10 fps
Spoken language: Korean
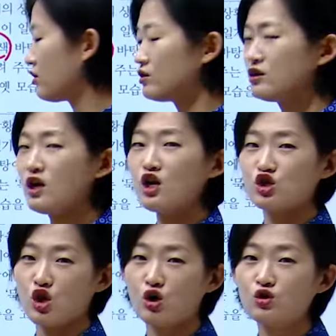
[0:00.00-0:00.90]
거는
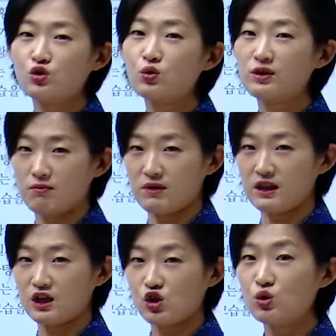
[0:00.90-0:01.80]
정조
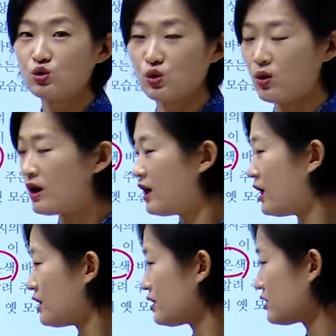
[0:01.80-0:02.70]
때입니다. 정조.
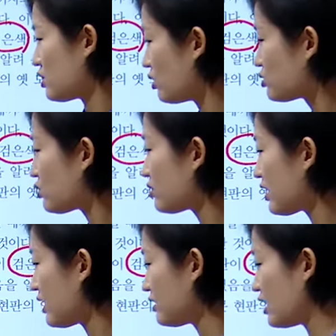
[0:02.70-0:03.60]
정조
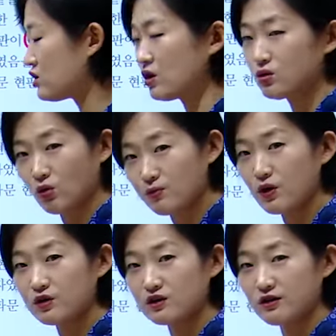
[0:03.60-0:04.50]
때가 대전
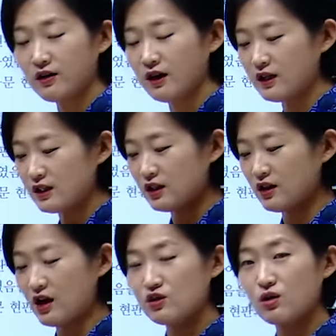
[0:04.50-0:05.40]
통편이고요. 이
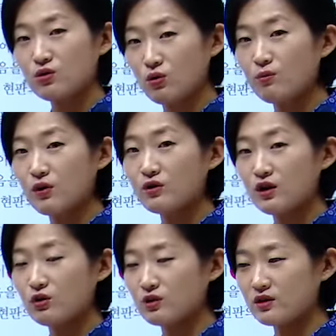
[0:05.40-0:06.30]
대전 통편이
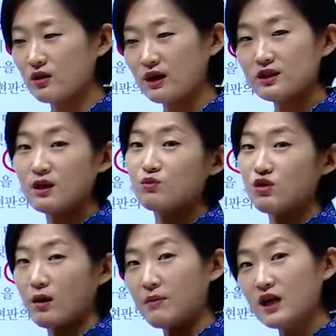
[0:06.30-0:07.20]
있고 나서 한참
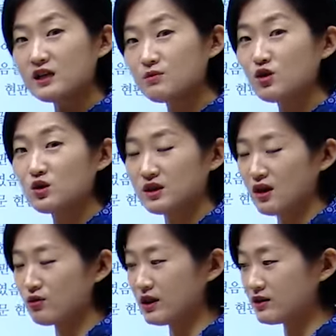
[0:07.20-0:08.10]
뒤에 한 팔십 년
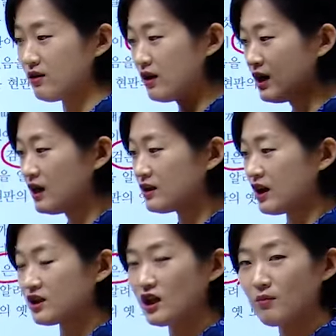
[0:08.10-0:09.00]
지나고 나서
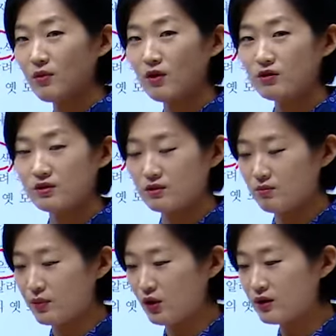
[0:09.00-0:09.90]
다시 한번
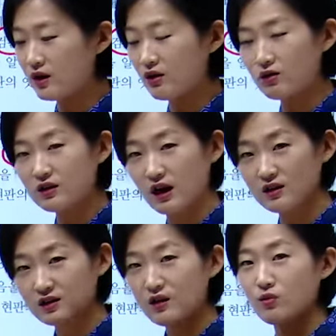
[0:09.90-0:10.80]
변한 거를
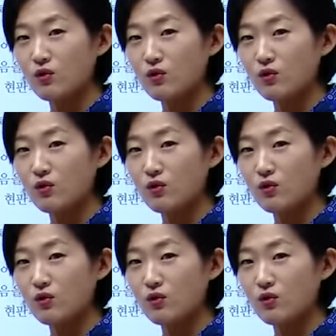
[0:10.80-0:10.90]
다 싹